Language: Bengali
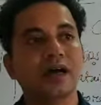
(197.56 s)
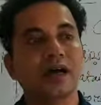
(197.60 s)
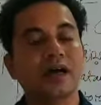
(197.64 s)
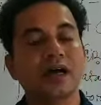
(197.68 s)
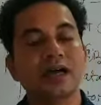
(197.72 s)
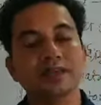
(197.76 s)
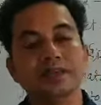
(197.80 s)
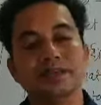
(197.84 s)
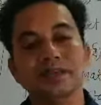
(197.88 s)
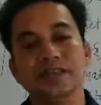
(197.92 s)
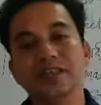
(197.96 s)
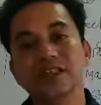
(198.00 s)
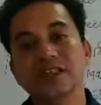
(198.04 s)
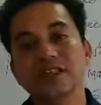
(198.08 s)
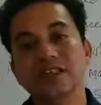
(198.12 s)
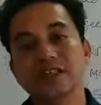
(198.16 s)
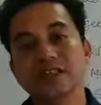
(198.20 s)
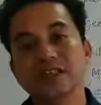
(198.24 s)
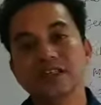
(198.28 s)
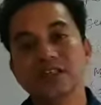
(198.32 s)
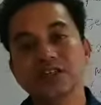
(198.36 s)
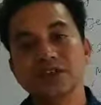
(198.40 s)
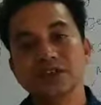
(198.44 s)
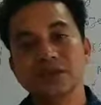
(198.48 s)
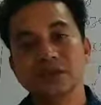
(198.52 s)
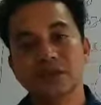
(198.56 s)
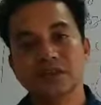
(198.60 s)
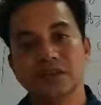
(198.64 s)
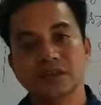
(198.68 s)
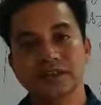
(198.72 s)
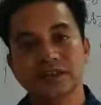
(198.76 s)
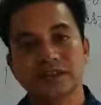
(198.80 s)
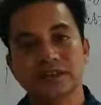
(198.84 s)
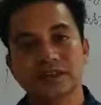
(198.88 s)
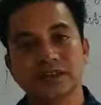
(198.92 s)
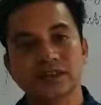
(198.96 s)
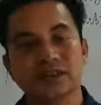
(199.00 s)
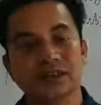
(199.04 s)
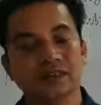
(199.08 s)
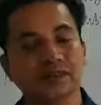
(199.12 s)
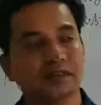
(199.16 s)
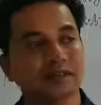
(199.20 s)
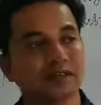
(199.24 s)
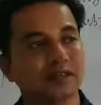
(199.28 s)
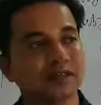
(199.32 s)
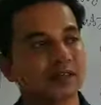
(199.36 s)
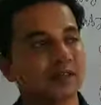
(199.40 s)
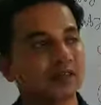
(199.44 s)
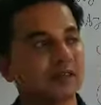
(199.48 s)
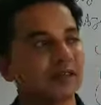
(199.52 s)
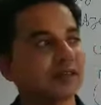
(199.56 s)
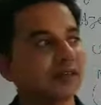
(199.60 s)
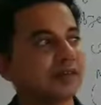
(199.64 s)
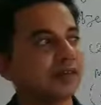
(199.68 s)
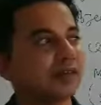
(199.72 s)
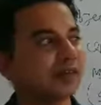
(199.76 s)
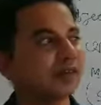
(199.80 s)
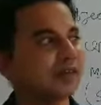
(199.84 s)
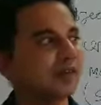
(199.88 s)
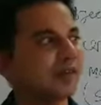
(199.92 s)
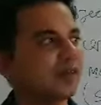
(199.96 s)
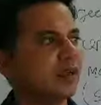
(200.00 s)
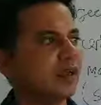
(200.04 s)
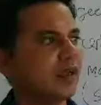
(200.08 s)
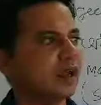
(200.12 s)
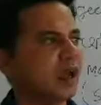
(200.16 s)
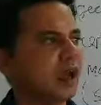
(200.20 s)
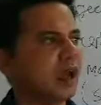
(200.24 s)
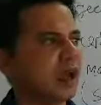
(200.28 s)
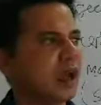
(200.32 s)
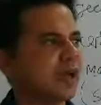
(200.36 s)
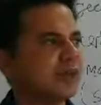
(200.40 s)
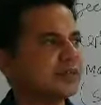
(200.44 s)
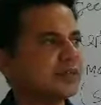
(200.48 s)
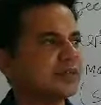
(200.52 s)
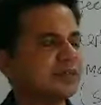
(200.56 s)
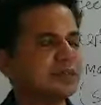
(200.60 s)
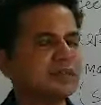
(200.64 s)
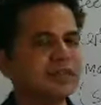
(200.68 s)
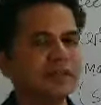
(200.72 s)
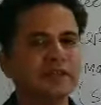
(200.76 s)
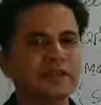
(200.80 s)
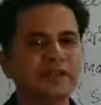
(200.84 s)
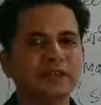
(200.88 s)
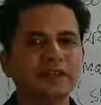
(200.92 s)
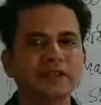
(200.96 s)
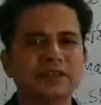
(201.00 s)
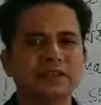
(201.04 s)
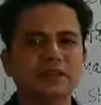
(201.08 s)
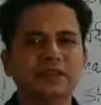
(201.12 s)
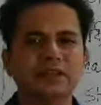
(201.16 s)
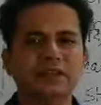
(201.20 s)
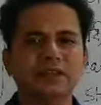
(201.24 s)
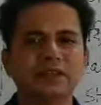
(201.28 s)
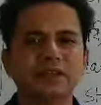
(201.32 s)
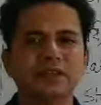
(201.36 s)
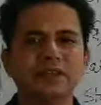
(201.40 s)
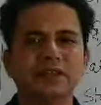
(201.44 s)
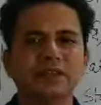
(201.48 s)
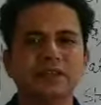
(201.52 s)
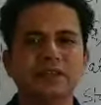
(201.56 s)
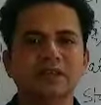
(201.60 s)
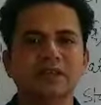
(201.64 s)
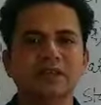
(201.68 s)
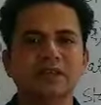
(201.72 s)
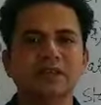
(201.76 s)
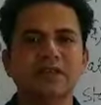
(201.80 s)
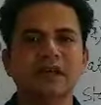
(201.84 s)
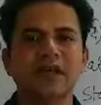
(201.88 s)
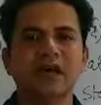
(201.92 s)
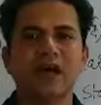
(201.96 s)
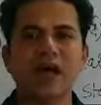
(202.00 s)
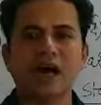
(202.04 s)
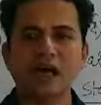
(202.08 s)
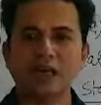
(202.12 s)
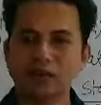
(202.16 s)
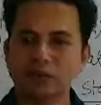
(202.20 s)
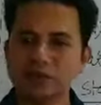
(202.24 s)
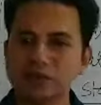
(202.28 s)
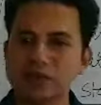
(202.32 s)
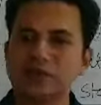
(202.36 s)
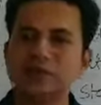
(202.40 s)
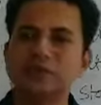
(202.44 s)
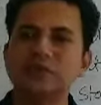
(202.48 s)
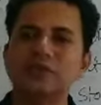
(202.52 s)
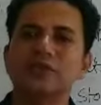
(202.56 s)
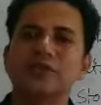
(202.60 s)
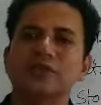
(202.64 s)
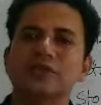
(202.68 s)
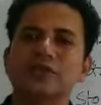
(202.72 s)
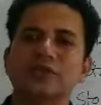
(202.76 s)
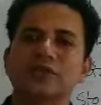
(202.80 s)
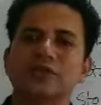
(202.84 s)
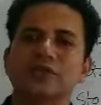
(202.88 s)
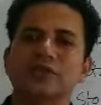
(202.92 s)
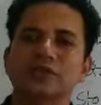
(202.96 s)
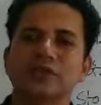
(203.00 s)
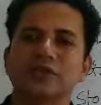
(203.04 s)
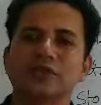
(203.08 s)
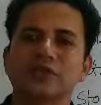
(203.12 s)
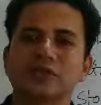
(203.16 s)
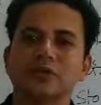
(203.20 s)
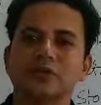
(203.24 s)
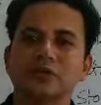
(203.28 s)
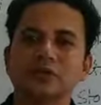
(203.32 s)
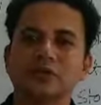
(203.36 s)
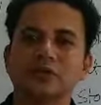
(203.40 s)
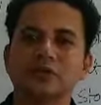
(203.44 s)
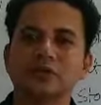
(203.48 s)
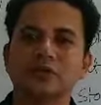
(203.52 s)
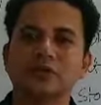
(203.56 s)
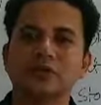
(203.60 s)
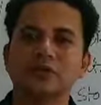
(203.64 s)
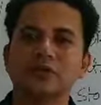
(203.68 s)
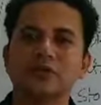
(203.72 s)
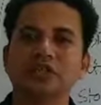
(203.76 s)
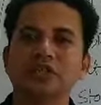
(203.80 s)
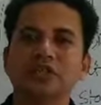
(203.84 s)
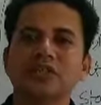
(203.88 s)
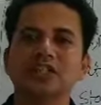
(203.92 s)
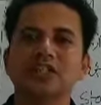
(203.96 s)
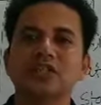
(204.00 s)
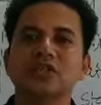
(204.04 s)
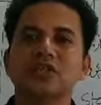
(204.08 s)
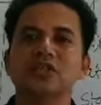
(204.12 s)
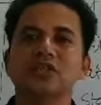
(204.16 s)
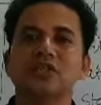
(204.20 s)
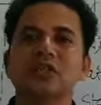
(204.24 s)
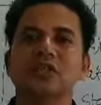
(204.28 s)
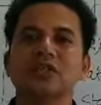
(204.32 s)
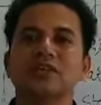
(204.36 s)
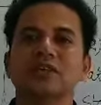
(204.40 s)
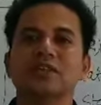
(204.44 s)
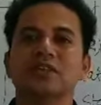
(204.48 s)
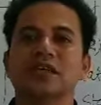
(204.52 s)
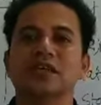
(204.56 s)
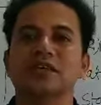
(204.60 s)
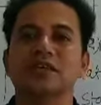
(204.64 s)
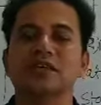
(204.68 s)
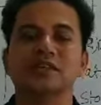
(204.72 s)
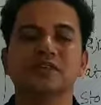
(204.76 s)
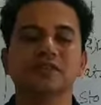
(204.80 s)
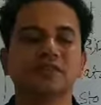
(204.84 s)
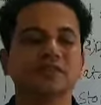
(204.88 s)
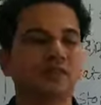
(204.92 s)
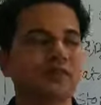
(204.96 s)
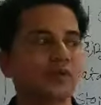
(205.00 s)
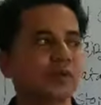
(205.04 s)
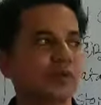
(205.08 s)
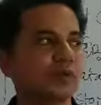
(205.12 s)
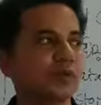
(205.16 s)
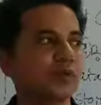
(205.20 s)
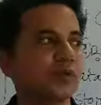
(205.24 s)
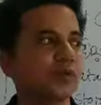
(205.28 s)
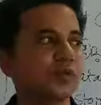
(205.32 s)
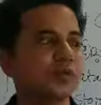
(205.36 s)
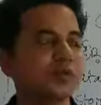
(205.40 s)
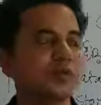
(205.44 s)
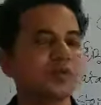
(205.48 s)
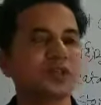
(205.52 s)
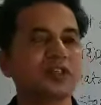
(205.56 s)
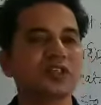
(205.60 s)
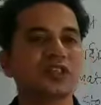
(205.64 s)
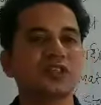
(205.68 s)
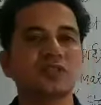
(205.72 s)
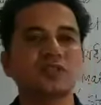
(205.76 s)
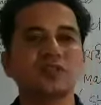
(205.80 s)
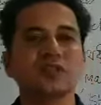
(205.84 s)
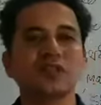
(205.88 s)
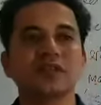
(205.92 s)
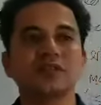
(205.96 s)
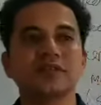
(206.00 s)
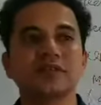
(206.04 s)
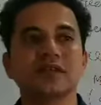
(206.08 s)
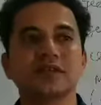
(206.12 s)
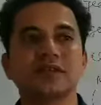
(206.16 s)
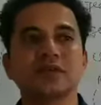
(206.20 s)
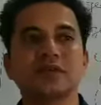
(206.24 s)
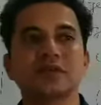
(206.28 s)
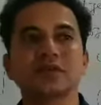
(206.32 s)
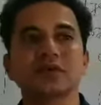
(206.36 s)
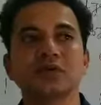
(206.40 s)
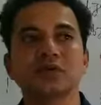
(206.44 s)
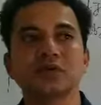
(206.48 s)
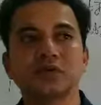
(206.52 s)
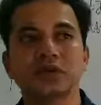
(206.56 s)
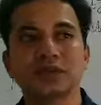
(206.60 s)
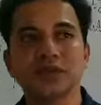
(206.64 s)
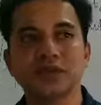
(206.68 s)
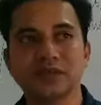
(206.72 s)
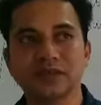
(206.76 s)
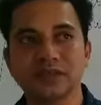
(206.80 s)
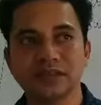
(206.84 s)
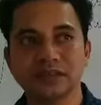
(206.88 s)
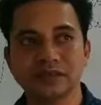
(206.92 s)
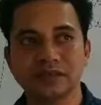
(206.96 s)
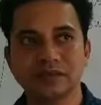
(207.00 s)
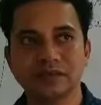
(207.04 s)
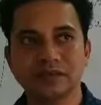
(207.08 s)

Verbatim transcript: আছে স্টোর লেজার আজকে আমাদের আলোচ্য বিষয় হচ্ছে হলো স্টোর লেজার তোমরা বলতে পারো স্টোর লেজারের অর্থটা কী